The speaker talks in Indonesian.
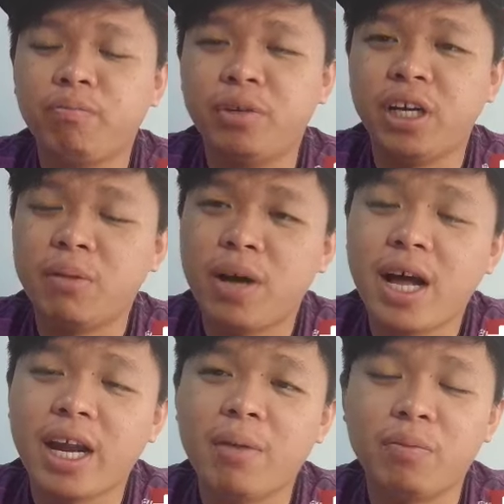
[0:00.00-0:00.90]
menerima
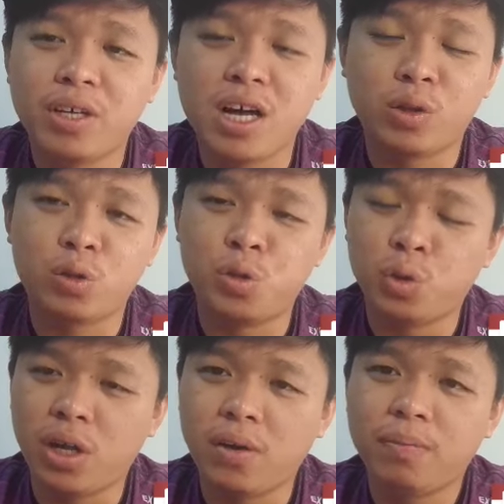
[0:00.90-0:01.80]
RM 300
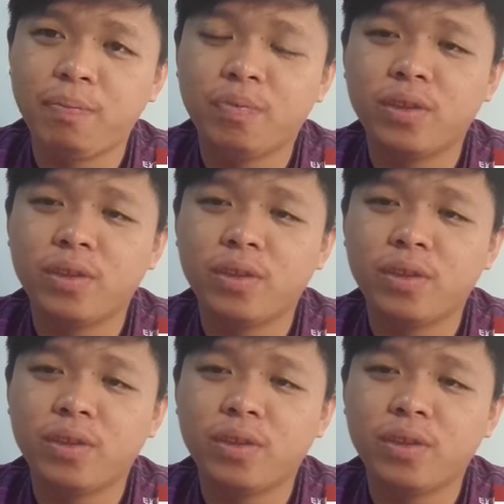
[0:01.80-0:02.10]
juta?